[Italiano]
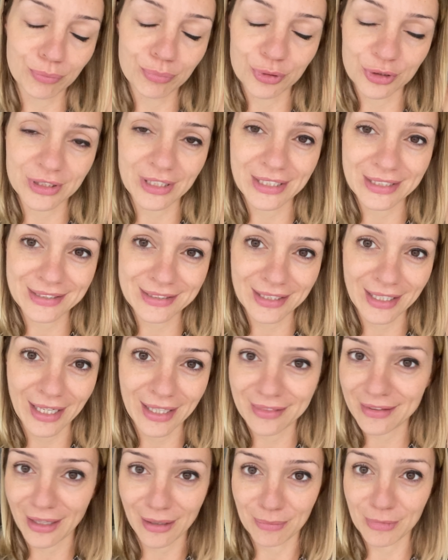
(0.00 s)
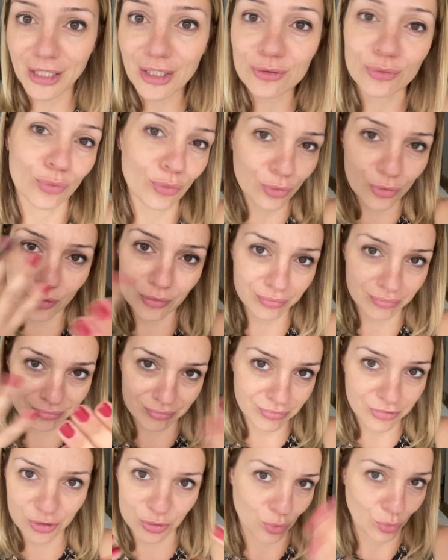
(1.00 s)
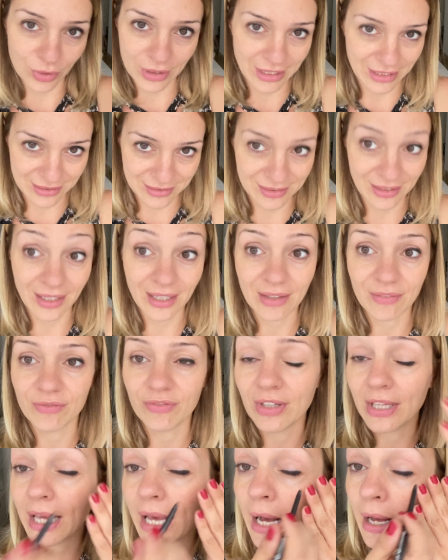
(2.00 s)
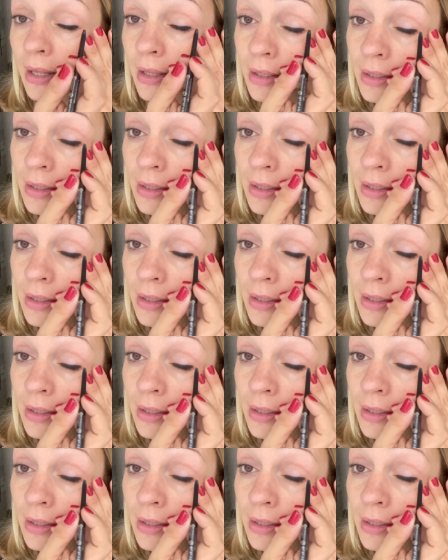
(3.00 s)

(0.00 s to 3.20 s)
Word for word: portereste a termine il trucco strucchereste e via